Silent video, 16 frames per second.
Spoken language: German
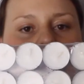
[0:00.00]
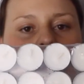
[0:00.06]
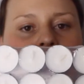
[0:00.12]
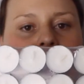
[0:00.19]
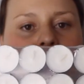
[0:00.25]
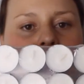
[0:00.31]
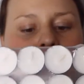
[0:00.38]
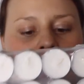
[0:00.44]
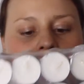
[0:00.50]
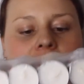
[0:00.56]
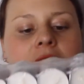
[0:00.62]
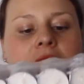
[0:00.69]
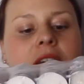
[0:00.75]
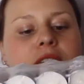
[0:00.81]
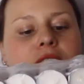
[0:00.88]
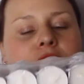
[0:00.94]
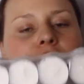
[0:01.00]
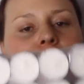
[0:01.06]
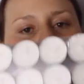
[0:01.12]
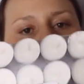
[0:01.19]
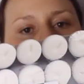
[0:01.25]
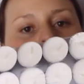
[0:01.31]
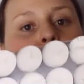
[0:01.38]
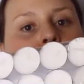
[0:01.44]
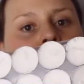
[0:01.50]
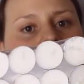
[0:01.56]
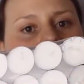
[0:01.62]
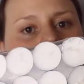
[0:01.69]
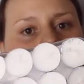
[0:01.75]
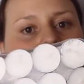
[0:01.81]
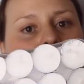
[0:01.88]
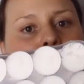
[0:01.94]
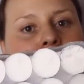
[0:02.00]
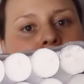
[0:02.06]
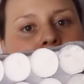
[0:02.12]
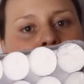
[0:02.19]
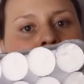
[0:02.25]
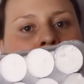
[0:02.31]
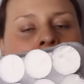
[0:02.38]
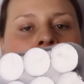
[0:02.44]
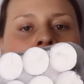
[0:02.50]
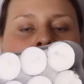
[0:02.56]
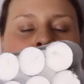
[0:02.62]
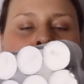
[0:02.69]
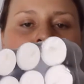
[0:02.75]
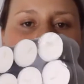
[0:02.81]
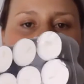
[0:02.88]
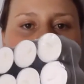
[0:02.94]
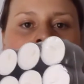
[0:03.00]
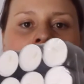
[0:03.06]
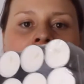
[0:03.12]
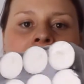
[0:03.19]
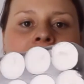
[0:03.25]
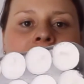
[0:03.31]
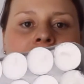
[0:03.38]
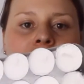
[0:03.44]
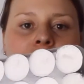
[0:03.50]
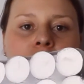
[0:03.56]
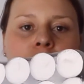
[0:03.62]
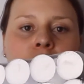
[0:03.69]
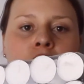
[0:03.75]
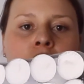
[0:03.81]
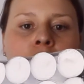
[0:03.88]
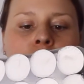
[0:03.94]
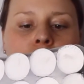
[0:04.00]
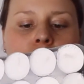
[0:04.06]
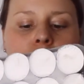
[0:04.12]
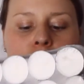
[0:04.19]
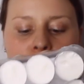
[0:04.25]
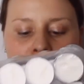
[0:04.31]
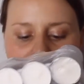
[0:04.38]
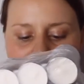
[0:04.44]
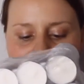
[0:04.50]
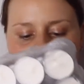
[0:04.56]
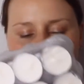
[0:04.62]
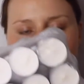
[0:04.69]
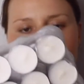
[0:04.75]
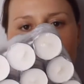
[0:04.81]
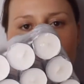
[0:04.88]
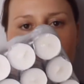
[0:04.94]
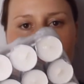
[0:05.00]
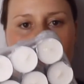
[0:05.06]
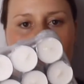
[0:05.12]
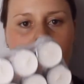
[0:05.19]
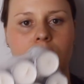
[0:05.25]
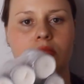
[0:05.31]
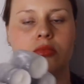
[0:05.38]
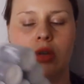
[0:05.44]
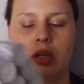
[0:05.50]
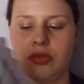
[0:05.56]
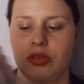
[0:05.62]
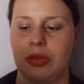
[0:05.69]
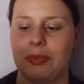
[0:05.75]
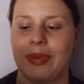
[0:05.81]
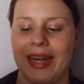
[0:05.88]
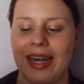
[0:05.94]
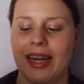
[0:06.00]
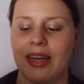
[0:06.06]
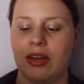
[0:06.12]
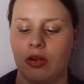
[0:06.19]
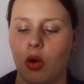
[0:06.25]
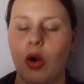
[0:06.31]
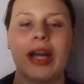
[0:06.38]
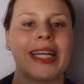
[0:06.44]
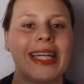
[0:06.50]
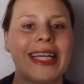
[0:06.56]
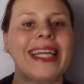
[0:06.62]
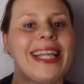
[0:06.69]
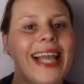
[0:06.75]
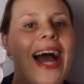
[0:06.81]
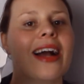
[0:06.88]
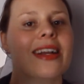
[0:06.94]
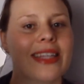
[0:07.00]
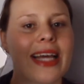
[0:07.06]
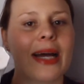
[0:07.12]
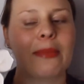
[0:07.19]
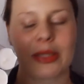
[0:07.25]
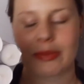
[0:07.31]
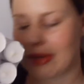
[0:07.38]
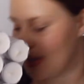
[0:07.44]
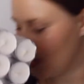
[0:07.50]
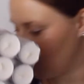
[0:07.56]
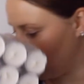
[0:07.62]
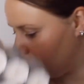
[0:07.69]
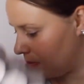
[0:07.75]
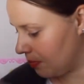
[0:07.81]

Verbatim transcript: die von Ikea sind ganz gut, die rauchen nicht so arg und brennen eigentlich ganz okay von der... Also die brennen ordentlich lang, sagen wir mal so.